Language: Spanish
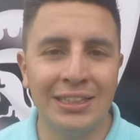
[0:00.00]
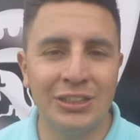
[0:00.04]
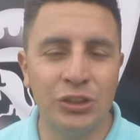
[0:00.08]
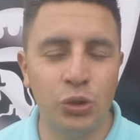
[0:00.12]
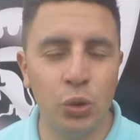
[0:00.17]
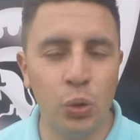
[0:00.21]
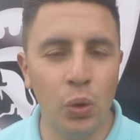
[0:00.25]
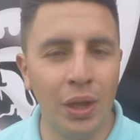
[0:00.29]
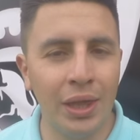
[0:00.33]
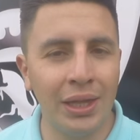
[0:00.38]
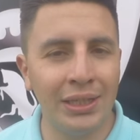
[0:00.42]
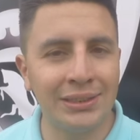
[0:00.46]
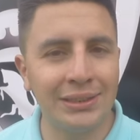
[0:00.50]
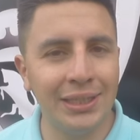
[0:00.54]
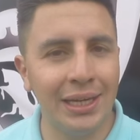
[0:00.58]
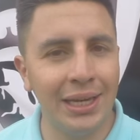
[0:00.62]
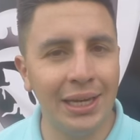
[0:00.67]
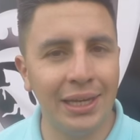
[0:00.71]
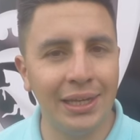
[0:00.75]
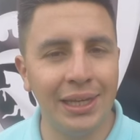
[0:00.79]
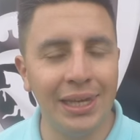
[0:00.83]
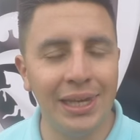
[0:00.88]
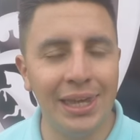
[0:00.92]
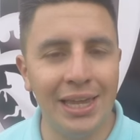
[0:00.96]
ciudades
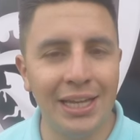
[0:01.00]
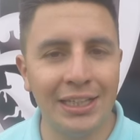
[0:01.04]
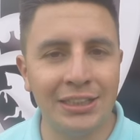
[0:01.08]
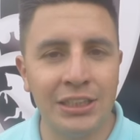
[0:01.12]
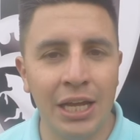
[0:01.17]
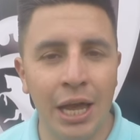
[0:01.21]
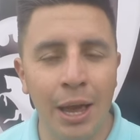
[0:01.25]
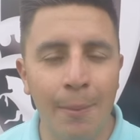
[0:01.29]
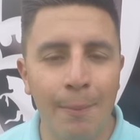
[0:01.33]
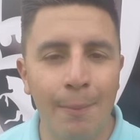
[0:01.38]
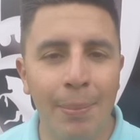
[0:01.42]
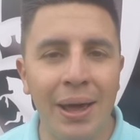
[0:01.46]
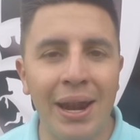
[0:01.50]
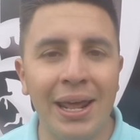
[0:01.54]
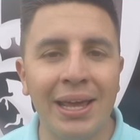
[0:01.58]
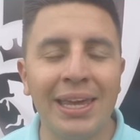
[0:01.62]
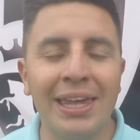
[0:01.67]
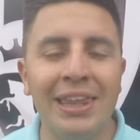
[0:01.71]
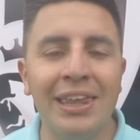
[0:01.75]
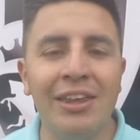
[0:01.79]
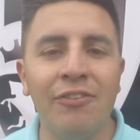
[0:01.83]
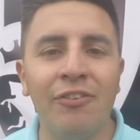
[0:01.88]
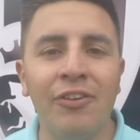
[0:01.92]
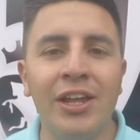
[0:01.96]
elegidas para
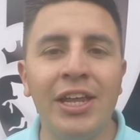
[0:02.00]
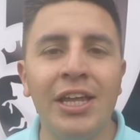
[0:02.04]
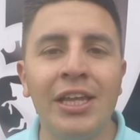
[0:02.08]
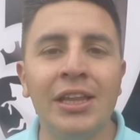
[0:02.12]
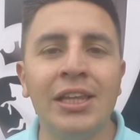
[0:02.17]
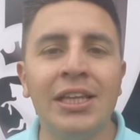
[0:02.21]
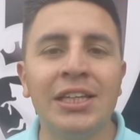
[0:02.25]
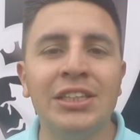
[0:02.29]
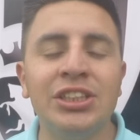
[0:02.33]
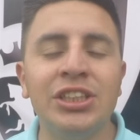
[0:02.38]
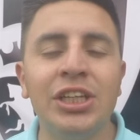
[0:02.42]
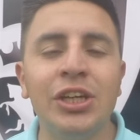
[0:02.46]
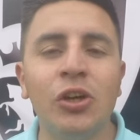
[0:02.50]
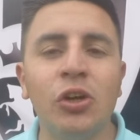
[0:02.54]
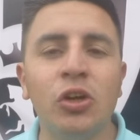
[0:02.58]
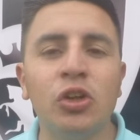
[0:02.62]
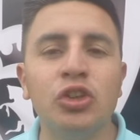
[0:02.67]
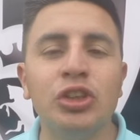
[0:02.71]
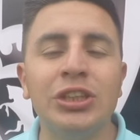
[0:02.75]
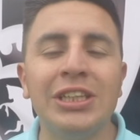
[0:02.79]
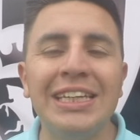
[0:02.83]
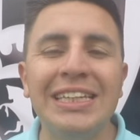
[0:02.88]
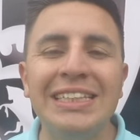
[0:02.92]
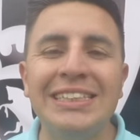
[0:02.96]
que diferentes
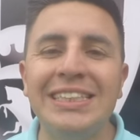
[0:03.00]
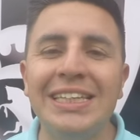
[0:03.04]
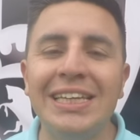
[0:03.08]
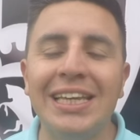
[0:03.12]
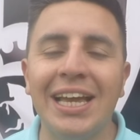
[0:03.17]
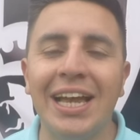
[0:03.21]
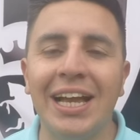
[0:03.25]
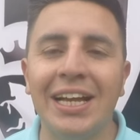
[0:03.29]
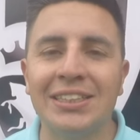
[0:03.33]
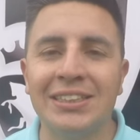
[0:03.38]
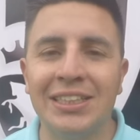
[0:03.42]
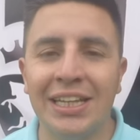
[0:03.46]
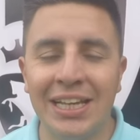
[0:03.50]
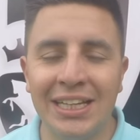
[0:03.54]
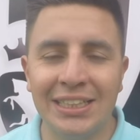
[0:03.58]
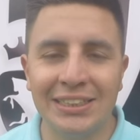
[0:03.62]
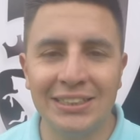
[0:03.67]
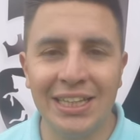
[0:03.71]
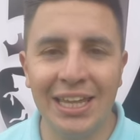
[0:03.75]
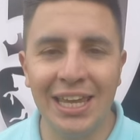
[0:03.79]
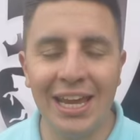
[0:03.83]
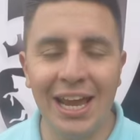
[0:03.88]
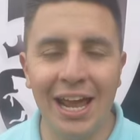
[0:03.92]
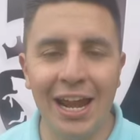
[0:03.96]
chicos y chicas
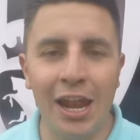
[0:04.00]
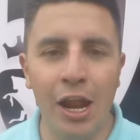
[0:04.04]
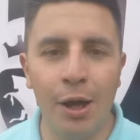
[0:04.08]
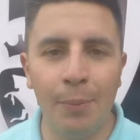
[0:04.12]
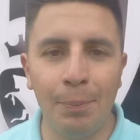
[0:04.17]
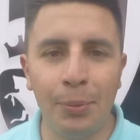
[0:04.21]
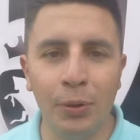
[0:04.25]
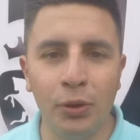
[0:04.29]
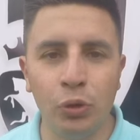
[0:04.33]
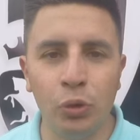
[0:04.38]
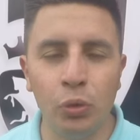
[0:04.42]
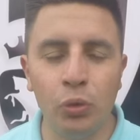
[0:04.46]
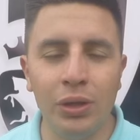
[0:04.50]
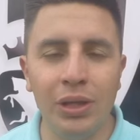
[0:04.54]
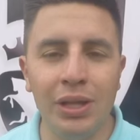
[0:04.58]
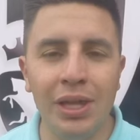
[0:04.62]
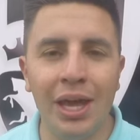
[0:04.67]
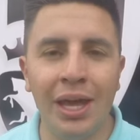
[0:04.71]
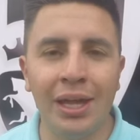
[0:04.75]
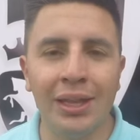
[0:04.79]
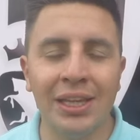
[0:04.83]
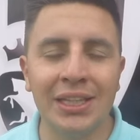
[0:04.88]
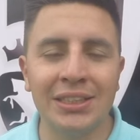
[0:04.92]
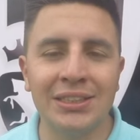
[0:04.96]
tengan la
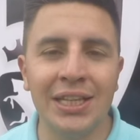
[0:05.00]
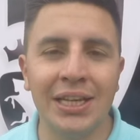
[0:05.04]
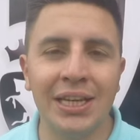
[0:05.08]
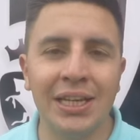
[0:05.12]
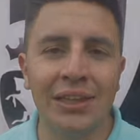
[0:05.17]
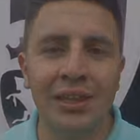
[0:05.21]
oportunidad de estar